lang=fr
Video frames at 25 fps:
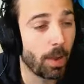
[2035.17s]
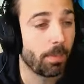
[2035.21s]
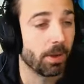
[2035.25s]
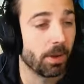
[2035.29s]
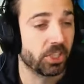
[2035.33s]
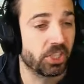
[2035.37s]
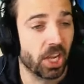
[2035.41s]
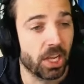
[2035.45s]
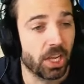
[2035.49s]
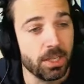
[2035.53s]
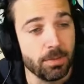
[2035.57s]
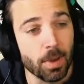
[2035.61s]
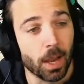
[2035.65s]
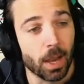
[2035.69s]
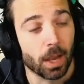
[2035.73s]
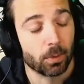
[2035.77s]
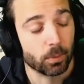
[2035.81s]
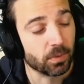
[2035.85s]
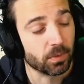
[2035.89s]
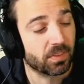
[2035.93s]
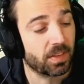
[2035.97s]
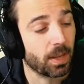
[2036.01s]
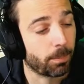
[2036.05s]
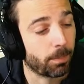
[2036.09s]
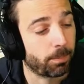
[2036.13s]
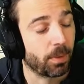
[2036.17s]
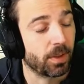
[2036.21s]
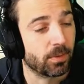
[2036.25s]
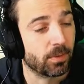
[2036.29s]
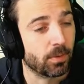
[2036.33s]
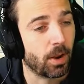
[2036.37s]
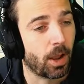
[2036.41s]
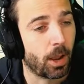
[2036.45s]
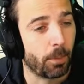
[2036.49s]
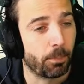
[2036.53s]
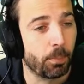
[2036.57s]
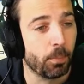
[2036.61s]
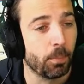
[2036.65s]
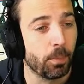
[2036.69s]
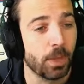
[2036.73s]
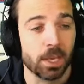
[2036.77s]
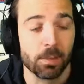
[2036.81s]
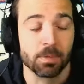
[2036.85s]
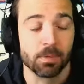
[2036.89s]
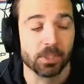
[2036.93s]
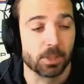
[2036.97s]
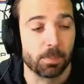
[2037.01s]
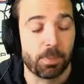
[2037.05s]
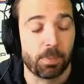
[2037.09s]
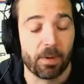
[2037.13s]
bah j'ai animé un concert Place de la République,
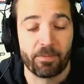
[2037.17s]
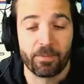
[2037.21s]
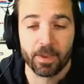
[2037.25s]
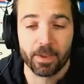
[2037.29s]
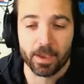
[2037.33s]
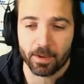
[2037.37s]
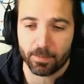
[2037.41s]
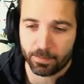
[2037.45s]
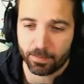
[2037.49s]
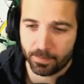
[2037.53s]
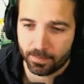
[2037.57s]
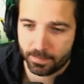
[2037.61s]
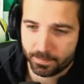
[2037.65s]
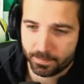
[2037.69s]
mais j'ai pas fait gaffe.